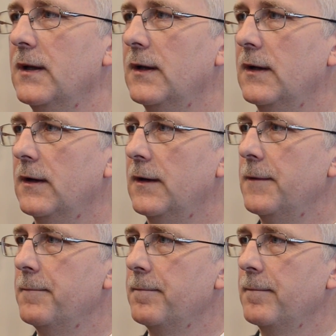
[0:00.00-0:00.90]
Czy
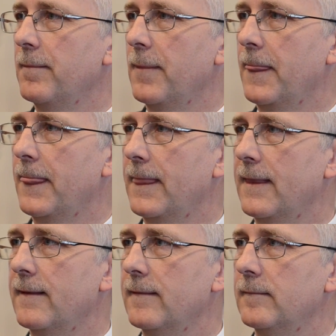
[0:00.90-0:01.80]
grywalizacja
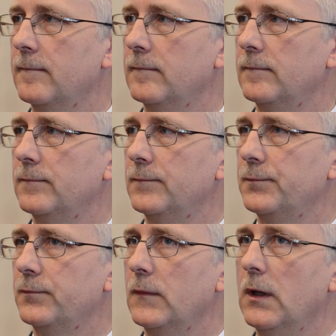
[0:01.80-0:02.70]
sprzedaży jest nowym trendem?